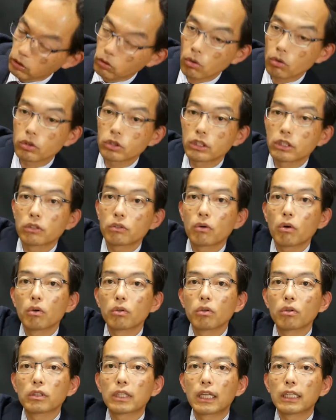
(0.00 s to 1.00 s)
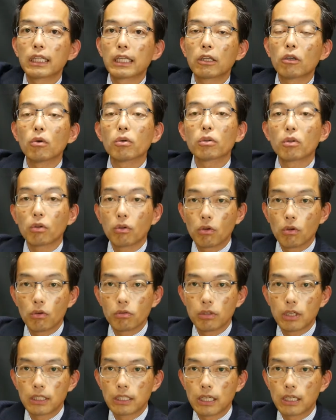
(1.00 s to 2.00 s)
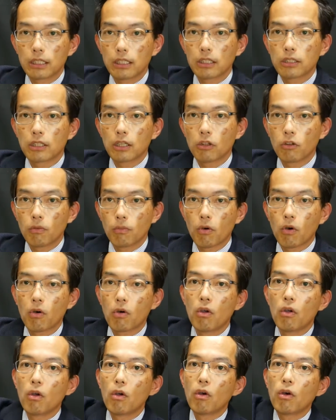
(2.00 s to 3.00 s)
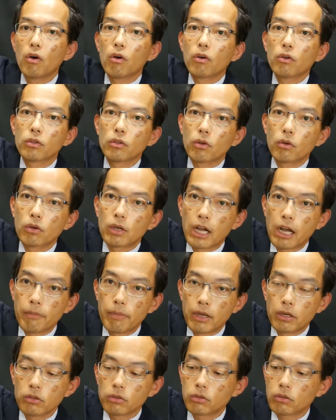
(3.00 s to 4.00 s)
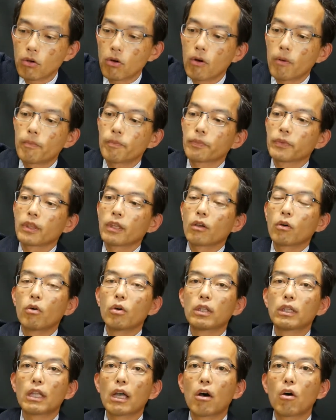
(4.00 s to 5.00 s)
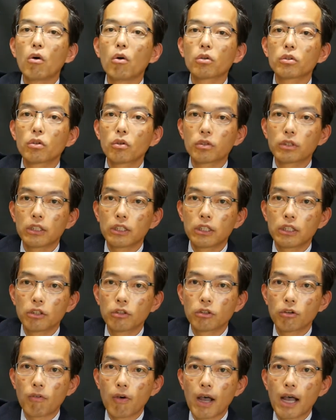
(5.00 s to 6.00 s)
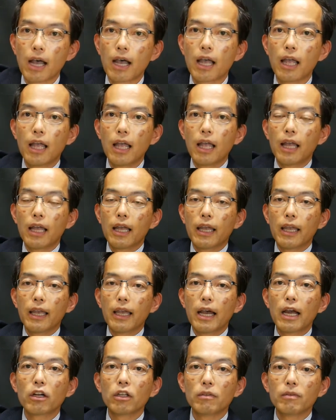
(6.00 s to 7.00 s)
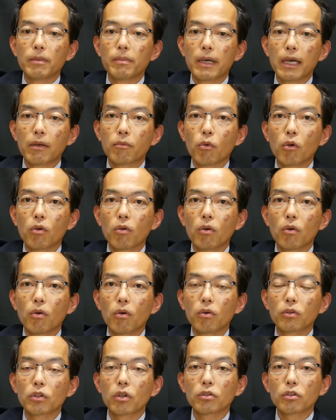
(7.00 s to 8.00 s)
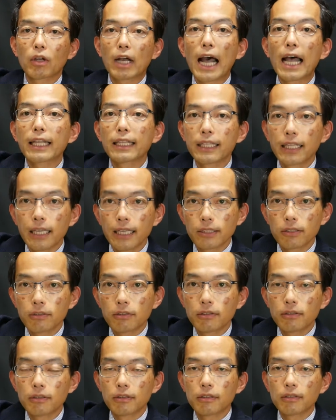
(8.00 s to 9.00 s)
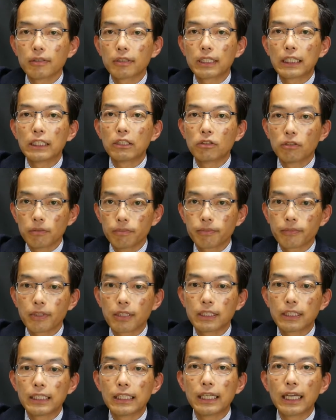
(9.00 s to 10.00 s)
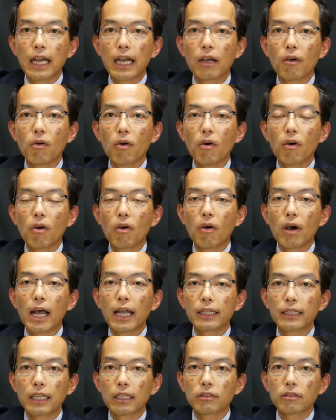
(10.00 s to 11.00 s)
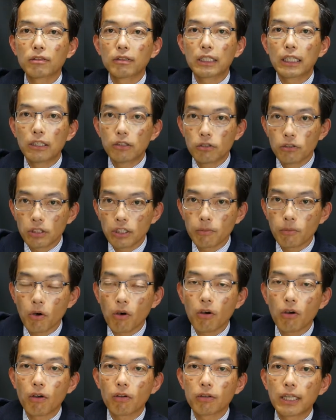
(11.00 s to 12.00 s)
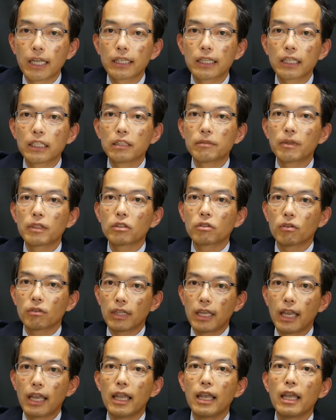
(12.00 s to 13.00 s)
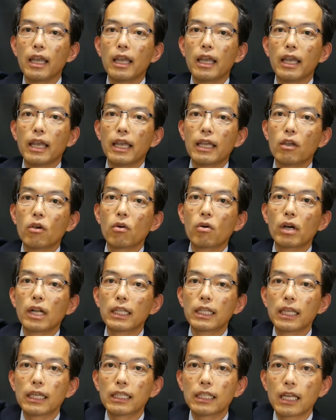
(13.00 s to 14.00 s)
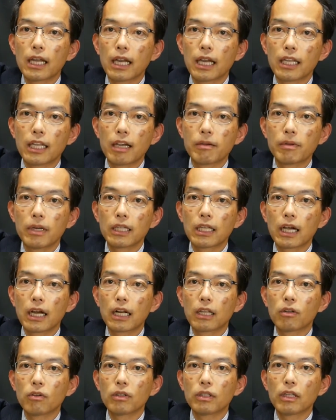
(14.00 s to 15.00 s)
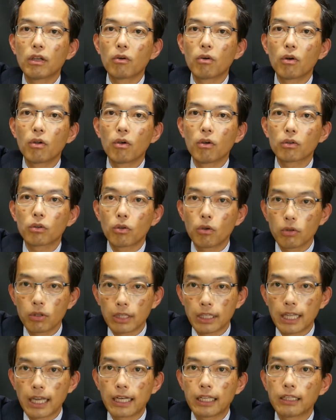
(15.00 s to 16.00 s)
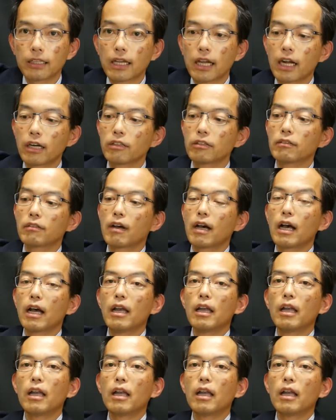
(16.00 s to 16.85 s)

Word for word: 藤築光堂さんって京都の表具屋さんですけどものラベルと、こういった包装紙っていうのは、えー、ある意味、まあ、一つの鑑定する基準、真贋を判断する基準にもなったりしますので、汚れてきた、破れたからといってこれを取ったり、あるいは